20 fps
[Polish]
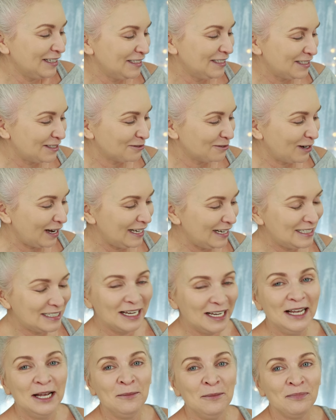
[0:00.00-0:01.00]
Więc
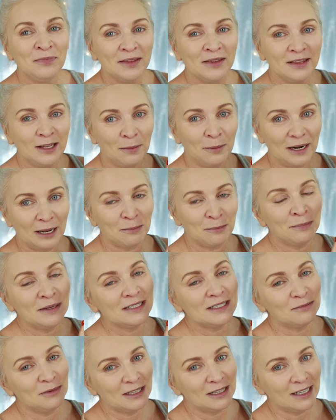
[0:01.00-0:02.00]
słuchajcie, dobra,
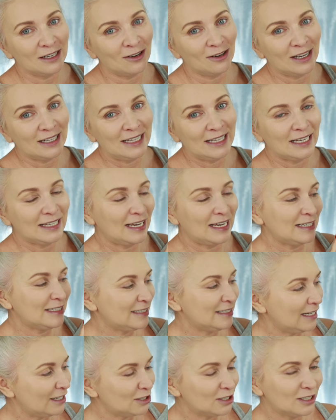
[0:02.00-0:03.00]
bez zbędnego gadania
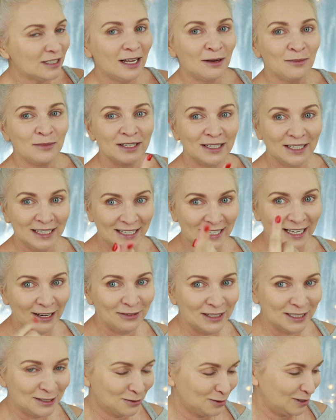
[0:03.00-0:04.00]
zaczynamy.
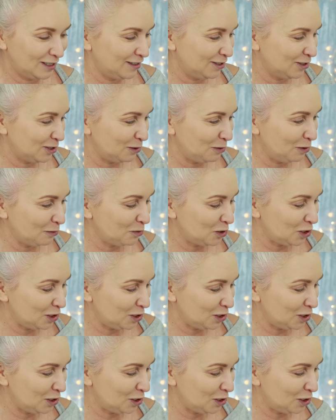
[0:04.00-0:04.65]
Ja Was tutaj do siebie